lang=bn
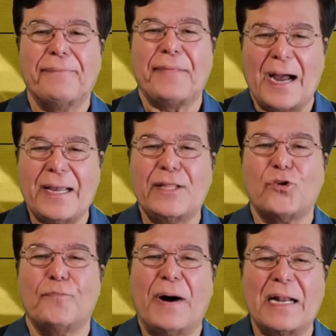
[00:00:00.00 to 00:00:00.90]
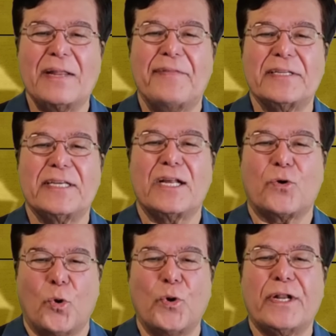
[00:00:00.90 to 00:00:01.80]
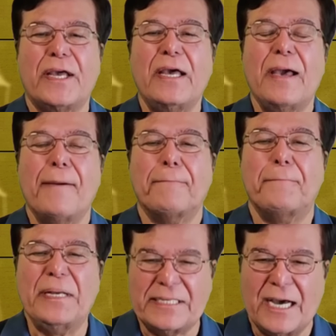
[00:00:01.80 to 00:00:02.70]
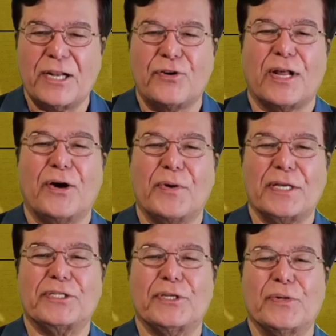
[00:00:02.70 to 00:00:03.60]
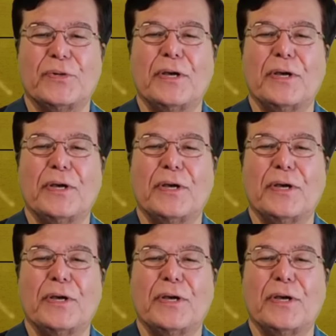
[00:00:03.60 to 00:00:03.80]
তাকে তো বাংলাদেশের কোর্টে বিচার করা হয়েছিল